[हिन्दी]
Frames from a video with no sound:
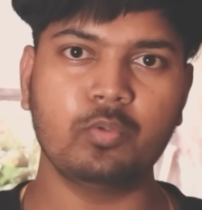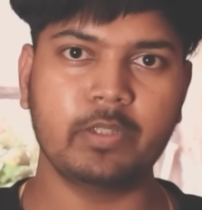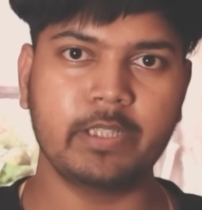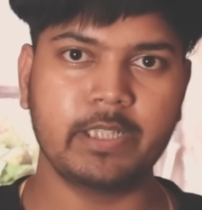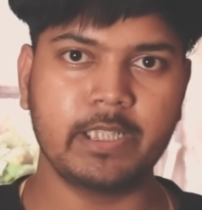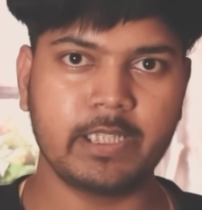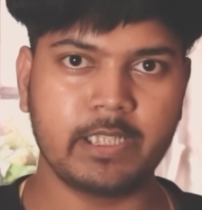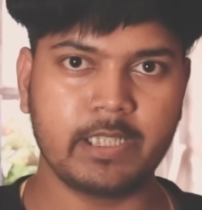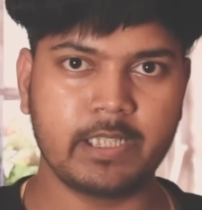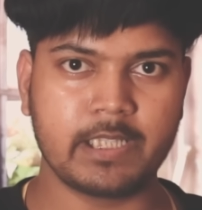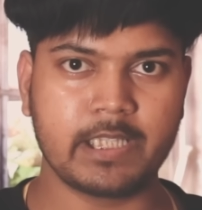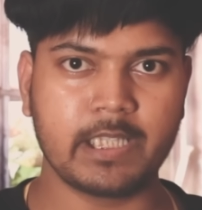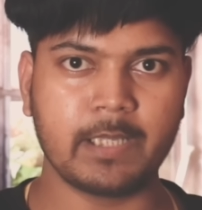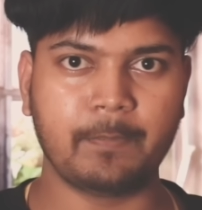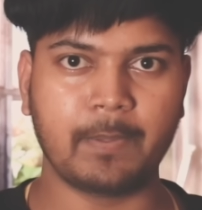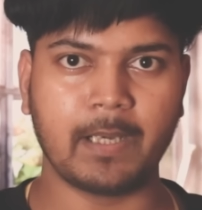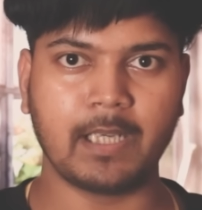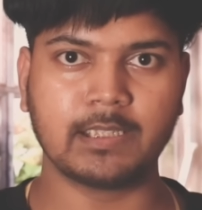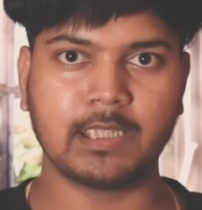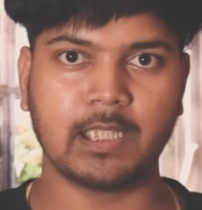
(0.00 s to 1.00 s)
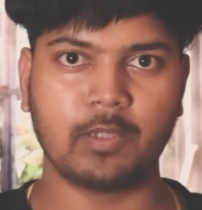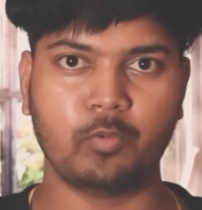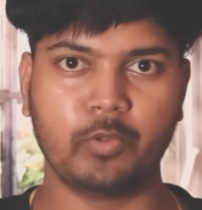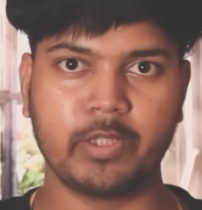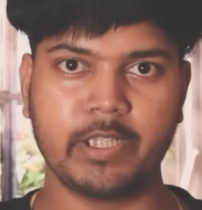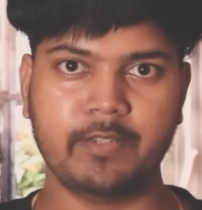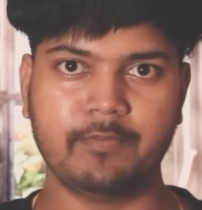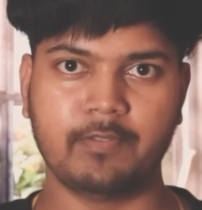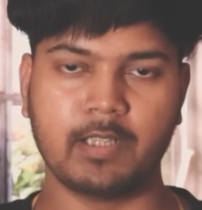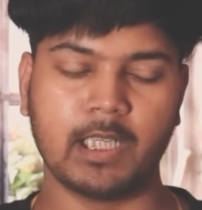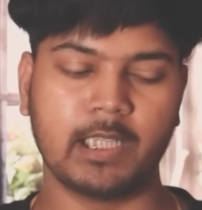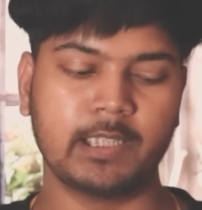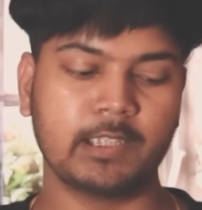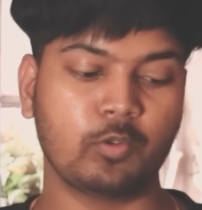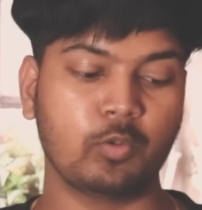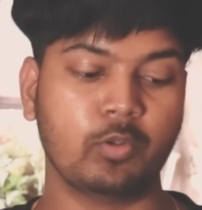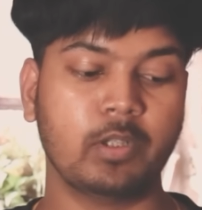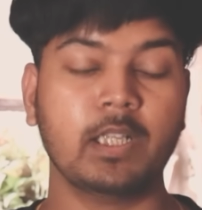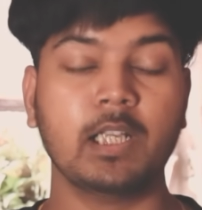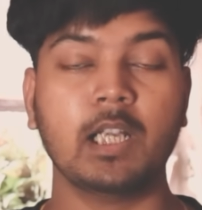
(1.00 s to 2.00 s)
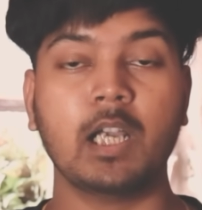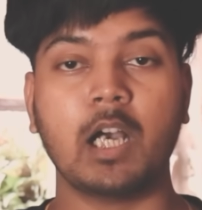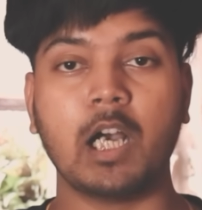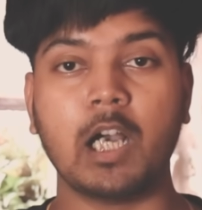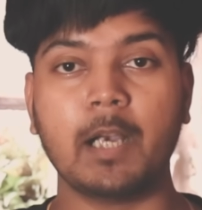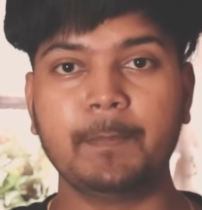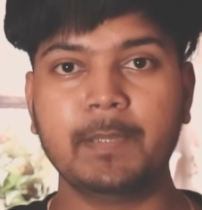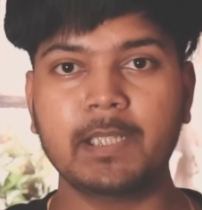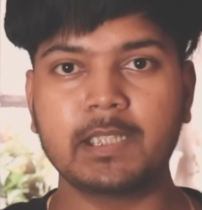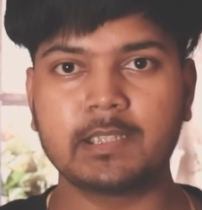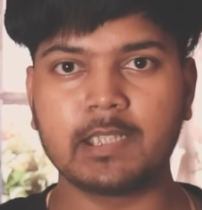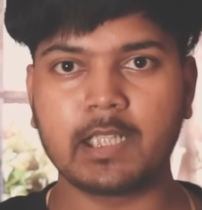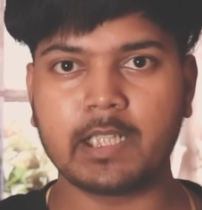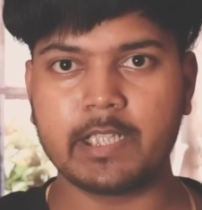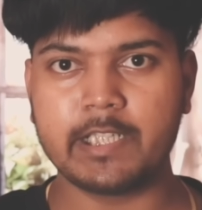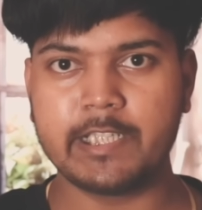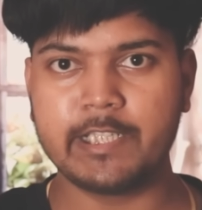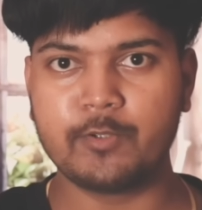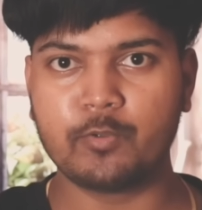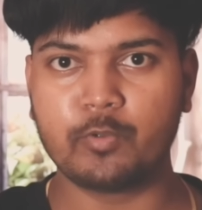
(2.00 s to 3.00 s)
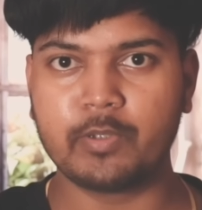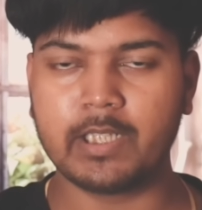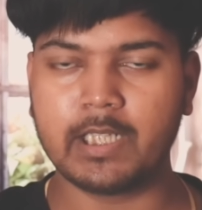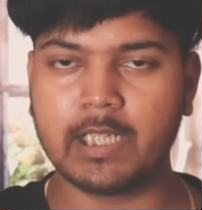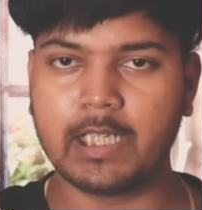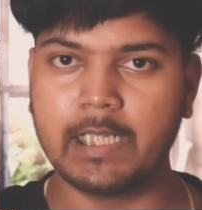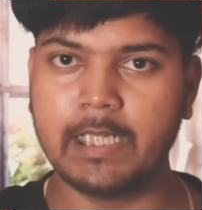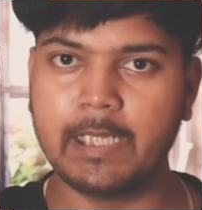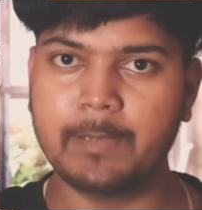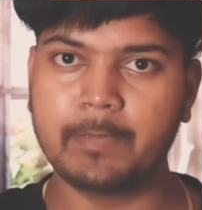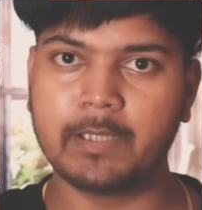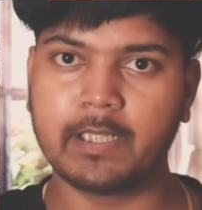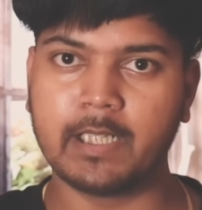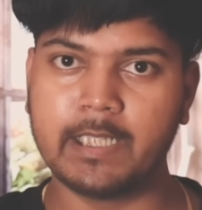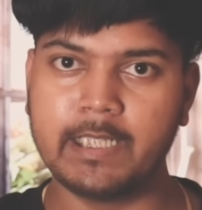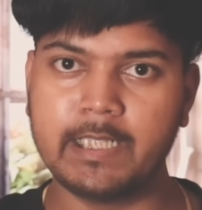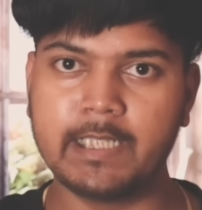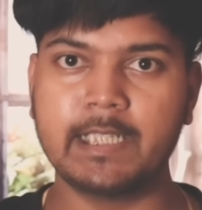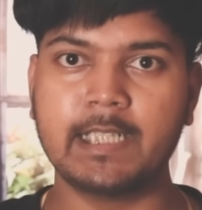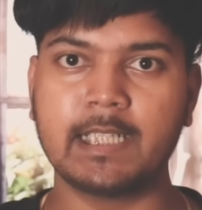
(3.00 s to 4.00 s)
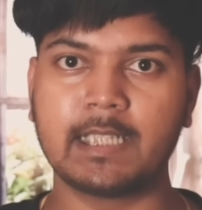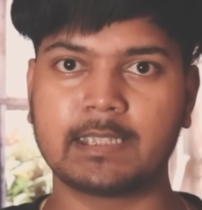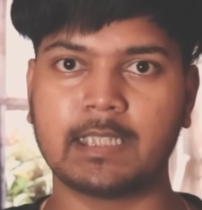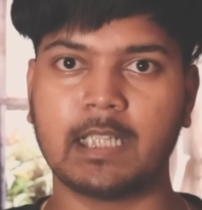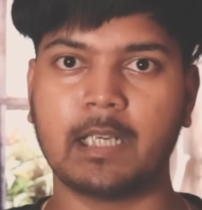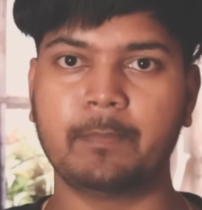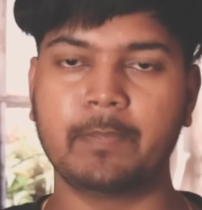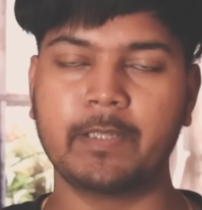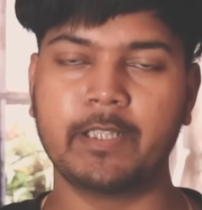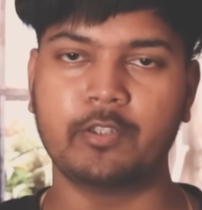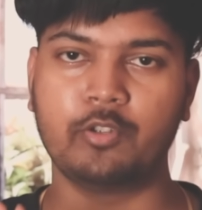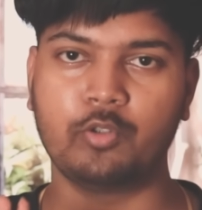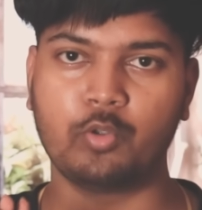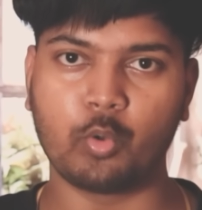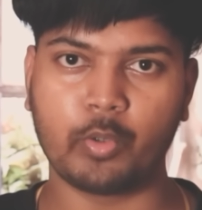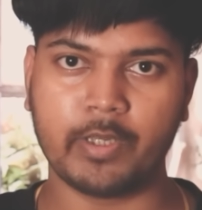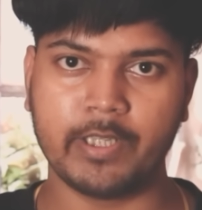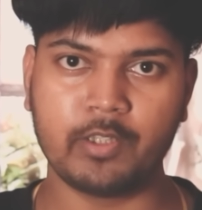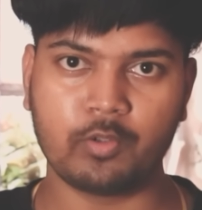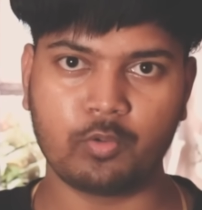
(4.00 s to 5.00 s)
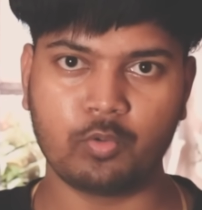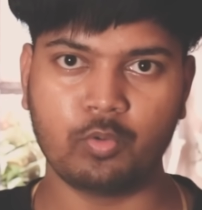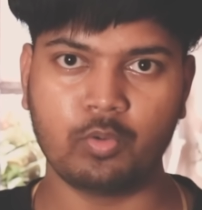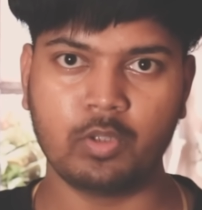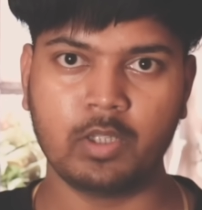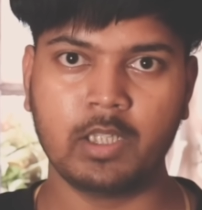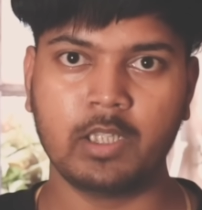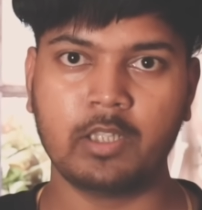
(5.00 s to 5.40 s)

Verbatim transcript: इससे फायदा होने वाला है देखो अभी तक जिन्होंने क्लेम नहीं किया था अपने टोकन को